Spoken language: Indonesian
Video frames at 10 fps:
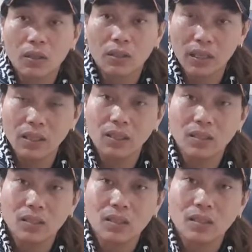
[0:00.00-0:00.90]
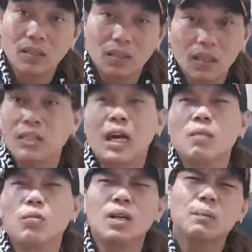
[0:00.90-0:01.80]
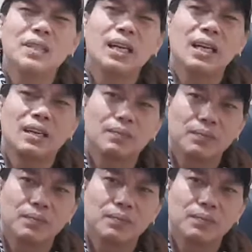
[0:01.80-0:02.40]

Ya, jadi jangan mudah percaya.